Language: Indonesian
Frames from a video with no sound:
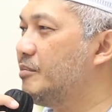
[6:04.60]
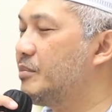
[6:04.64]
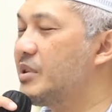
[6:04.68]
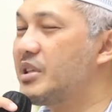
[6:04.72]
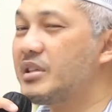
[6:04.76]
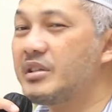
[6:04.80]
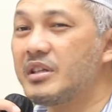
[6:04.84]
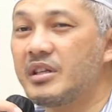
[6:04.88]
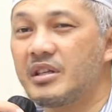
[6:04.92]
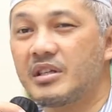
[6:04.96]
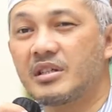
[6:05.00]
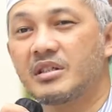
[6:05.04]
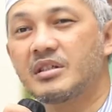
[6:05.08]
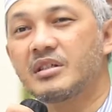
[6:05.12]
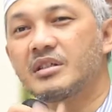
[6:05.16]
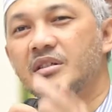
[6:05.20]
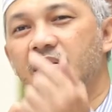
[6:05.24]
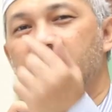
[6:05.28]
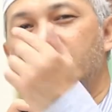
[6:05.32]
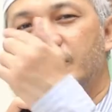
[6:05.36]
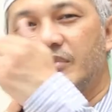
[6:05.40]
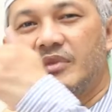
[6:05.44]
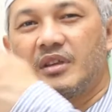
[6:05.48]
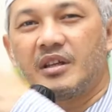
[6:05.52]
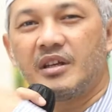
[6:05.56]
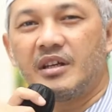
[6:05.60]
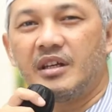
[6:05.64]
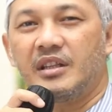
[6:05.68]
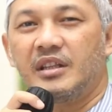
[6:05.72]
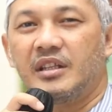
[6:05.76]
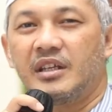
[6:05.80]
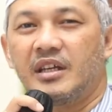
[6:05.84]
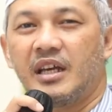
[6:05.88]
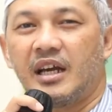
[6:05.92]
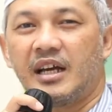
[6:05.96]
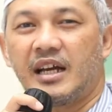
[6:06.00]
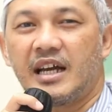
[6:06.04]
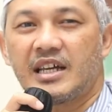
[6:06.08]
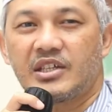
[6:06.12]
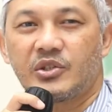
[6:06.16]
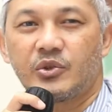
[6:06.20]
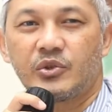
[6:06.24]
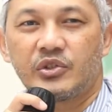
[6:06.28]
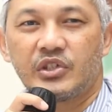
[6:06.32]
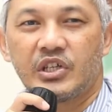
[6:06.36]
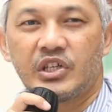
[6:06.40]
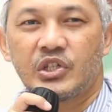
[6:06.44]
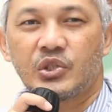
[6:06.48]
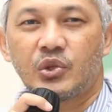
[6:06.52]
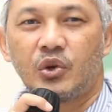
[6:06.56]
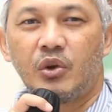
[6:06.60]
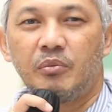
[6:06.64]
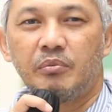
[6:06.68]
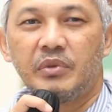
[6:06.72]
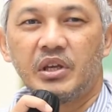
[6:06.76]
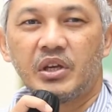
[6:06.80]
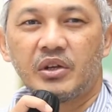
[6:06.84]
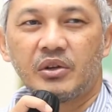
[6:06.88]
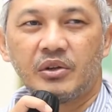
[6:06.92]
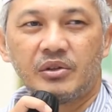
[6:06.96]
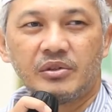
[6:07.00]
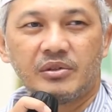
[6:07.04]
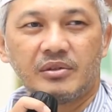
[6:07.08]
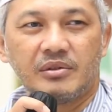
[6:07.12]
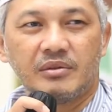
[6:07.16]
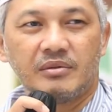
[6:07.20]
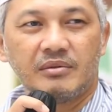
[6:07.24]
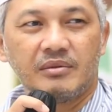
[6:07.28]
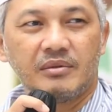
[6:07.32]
Persis ketika kasus Isra Mi'raj.